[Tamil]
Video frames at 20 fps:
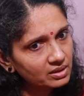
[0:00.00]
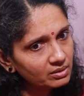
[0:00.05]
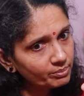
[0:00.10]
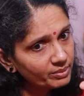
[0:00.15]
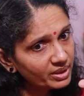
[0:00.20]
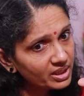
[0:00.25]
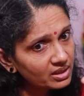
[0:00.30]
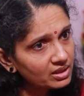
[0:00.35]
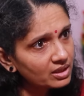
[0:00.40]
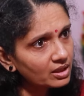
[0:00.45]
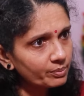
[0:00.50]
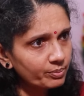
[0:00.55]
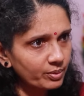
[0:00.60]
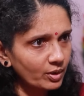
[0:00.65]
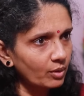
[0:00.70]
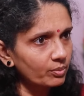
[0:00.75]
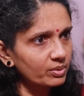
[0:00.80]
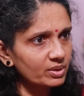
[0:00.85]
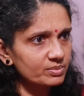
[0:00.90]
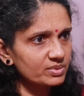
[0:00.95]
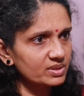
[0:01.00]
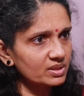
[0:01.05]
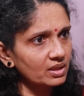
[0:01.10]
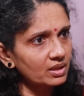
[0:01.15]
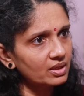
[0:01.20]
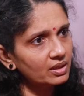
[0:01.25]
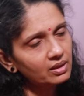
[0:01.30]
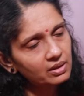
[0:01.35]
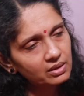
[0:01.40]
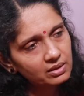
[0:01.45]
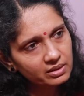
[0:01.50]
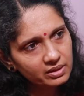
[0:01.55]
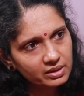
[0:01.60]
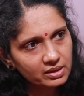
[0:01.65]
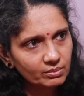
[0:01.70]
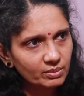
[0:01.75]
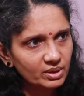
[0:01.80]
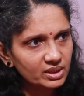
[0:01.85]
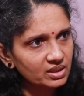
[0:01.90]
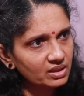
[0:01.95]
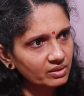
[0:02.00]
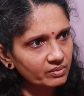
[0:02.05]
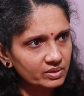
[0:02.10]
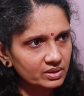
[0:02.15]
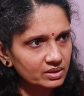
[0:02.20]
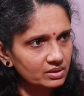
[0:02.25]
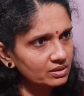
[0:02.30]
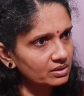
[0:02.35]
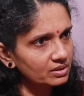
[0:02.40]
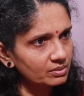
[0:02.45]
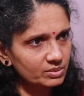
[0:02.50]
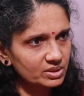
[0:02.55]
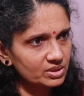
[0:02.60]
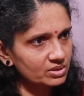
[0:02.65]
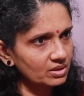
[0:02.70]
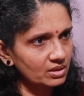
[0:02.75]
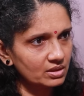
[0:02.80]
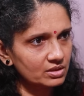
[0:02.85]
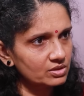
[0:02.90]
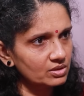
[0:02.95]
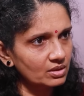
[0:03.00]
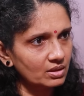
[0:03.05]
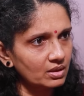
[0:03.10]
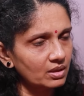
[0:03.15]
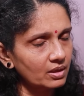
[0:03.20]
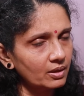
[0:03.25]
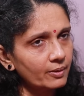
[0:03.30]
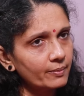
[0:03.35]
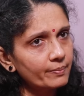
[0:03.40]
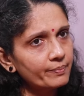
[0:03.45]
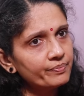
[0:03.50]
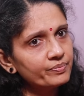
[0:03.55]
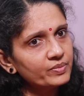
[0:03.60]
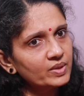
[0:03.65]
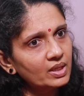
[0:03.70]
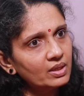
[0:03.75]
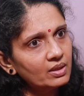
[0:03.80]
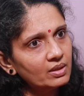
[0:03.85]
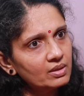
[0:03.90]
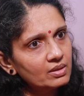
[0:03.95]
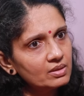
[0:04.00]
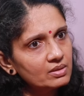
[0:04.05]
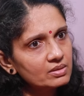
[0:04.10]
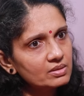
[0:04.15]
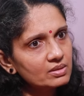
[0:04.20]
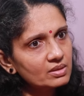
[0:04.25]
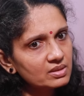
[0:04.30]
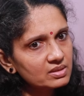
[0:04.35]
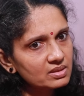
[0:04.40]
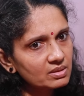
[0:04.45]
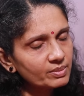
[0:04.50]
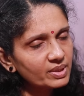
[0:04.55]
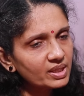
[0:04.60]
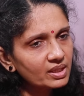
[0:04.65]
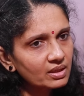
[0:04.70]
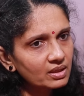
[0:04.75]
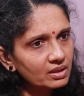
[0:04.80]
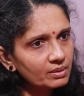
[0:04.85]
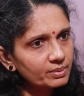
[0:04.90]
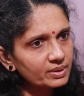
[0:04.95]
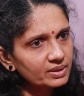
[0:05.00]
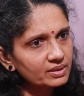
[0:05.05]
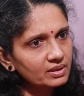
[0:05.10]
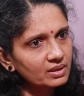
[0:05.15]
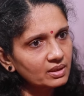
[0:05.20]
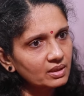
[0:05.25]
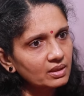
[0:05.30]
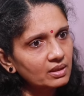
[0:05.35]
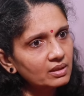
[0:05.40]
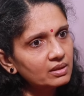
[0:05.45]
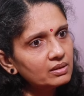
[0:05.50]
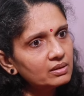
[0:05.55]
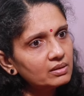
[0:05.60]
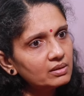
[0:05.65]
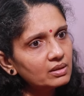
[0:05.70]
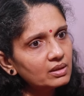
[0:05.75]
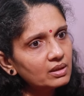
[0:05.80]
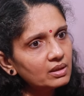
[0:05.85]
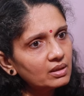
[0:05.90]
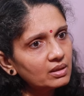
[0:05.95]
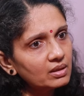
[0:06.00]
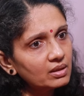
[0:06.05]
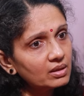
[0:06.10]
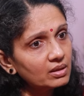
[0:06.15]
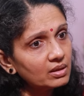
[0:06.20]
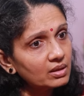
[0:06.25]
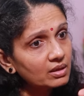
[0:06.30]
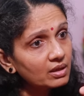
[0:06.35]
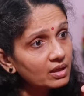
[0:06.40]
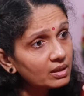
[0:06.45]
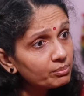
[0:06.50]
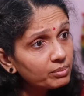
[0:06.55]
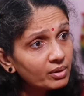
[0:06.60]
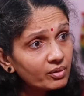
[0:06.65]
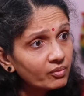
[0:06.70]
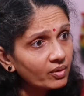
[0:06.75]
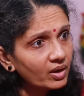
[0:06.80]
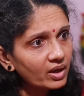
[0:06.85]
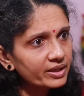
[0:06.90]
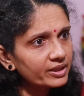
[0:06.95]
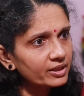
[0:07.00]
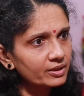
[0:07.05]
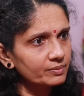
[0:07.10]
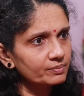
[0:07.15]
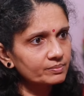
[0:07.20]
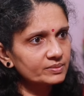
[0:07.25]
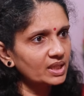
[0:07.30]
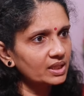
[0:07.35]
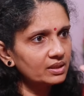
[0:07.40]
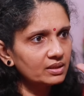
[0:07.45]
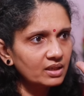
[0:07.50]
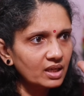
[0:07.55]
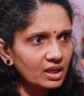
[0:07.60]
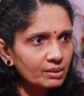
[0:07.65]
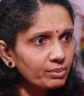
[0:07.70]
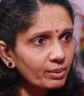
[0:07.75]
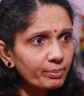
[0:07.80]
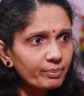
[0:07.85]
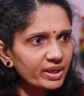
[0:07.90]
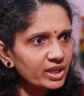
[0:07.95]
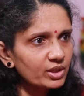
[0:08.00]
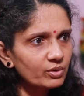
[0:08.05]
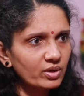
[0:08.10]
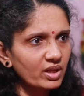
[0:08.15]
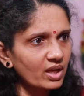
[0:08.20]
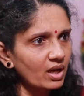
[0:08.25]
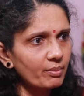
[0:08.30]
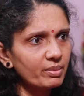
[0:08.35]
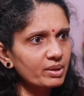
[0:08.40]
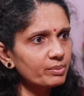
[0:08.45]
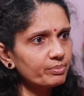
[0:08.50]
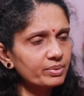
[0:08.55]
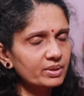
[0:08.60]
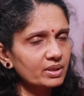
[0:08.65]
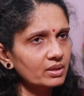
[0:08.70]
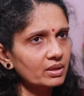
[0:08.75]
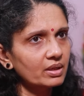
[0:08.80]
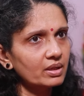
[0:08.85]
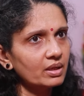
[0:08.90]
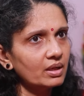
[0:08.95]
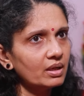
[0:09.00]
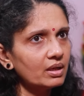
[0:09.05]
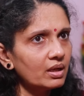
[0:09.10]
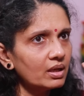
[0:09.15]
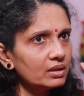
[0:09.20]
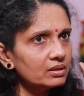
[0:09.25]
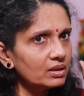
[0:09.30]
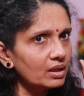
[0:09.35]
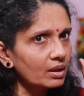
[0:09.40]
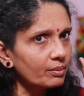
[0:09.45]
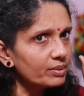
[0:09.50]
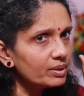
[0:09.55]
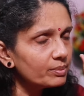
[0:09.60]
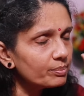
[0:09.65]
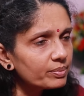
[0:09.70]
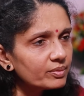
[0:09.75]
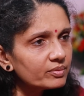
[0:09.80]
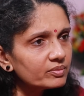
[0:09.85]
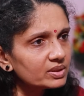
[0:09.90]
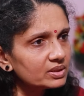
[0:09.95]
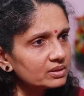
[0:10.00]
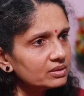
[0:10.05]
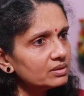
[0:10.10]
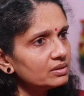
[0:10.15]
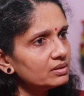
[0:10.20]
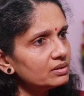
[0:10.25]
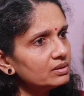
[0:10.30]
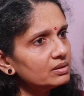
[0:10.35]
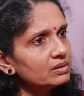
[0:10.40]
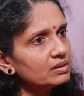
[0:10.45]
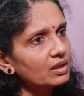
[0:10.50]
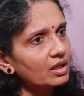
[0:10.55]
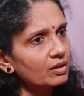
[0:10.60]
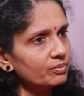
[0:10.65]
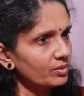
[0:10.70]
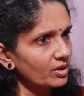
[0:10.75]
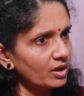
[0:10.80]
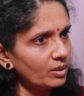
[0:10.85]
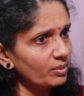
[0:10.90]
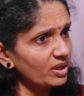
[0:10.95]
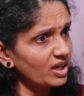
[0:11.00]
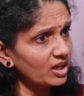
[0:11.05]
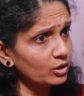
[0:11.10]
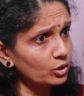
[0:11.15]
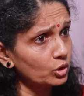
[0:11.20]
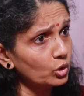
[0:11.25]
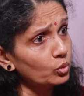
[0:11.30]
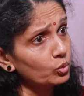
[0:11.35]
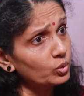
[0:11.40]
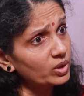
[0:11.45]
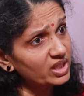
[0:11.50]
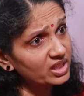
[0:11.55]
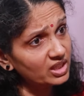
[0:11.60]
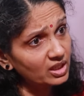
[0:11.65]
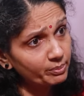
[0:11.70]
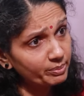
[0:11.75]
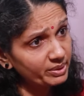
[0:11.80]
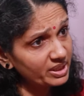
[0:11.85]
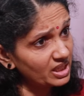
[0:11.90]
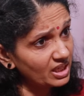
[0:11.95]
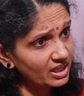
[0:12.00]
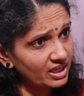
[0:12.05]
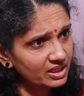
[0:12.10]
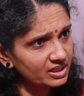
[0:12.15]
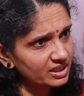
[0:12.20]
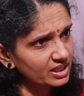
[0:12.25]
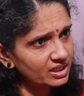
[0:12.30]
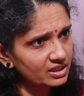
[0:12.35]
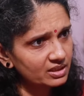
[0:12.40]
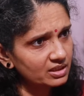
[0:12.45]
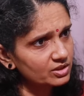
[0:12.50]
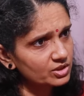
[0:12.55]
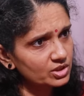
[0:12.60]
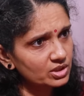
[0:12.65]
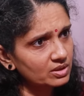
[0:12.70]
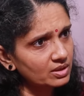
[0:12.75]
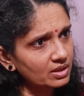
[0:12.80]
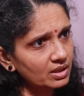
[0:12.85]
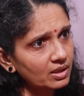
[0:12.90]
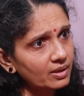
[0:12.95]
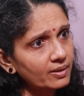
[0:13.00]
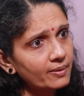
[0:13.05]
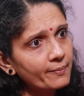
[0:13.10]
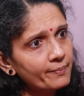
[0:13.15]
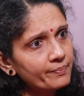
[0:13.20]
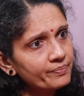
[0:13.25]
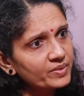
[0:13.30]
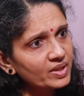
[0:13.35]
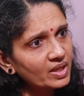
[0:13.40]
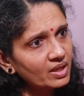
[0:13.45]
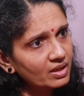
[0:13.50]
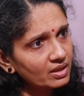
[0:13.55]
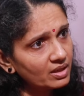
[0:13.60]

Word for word: ஹெல்த் அதாவது மெடிக்கல் ப்ராப்ளம்ஸால் இந்த மாதிரி வந்து மிஸ்கேரேஜ் ஆகலாம் சில சமயங்களில் பார்த்தீங்கன்னா கர்ப்பவாய் அந்த கர்ப்பப்பையினுடைய அமைப்பு இருக்கு இல்லையா அந்த அமைப்பு வந்து அப் நார்மலாக இருக்கும் உள்ளே ஏதாவது பெரிய கட்டி ஏதாச்சும் இருக்கலாம்